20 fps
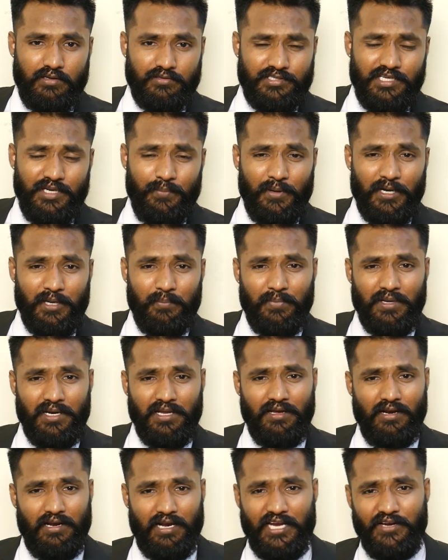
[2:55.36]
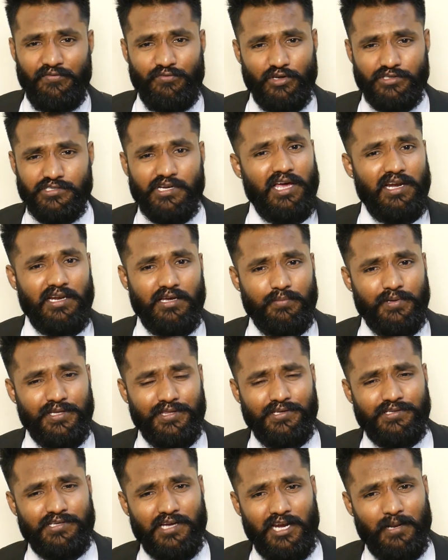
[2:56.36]
సి మనం మన లైఫ్లో
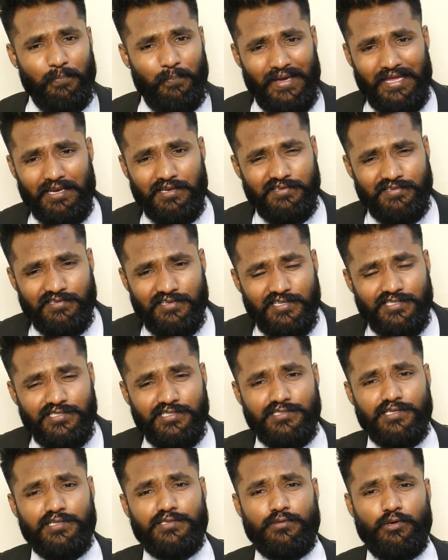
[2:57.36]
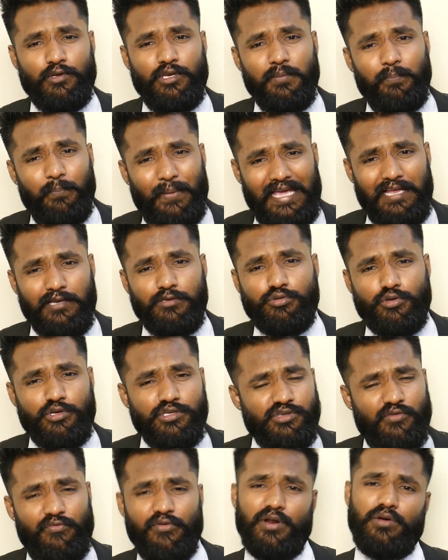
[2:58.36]
చాలామంది చాలా పేరెంట్స్ డిసీజెస్తోని పెయిన్స్తోని
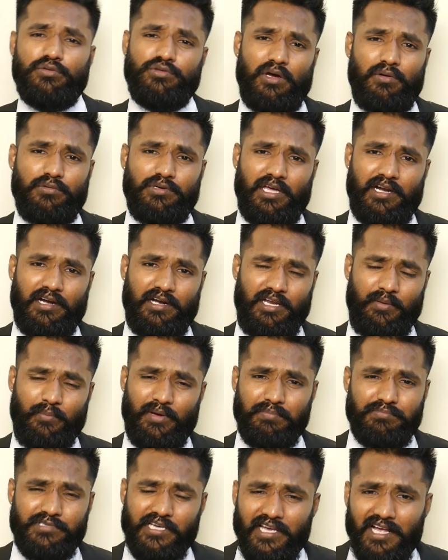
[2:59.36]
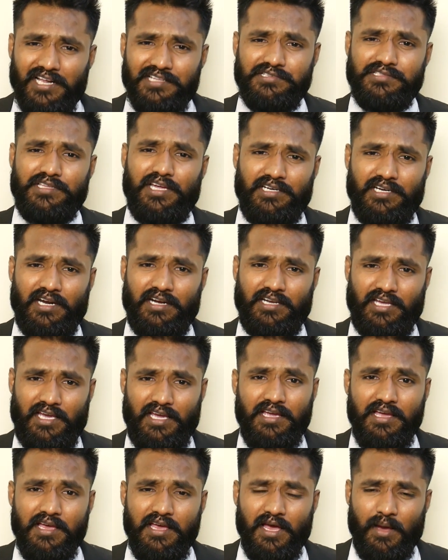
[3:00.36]
సఫర్ అవుతూ ఉంటారండి మనం చేయాల్సింది ఏంటంటే
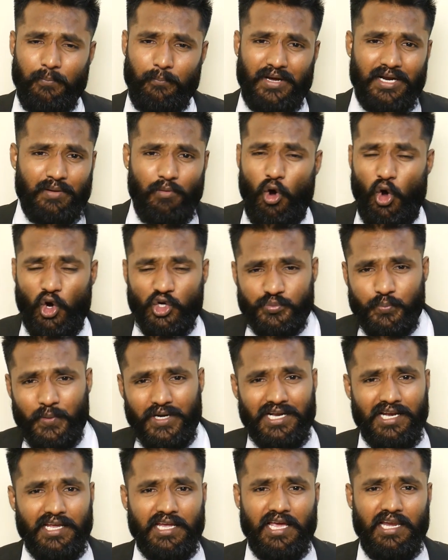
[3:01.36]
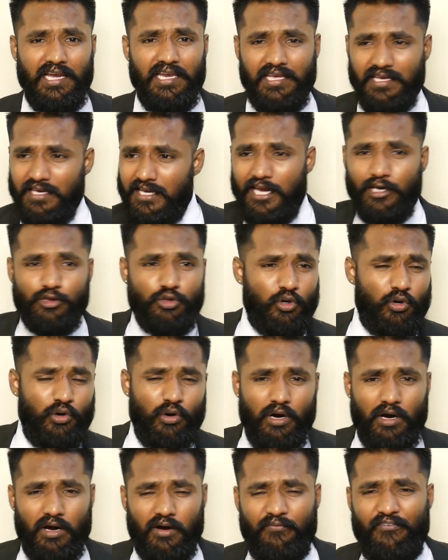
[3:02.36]
మనం హాస్పిటల్కి వెళ్ళి ఇంకేదో
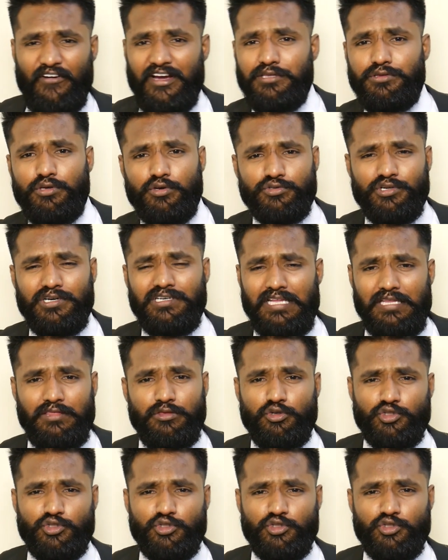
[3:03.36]
ఫైవ్ థౌసండ్ టెన్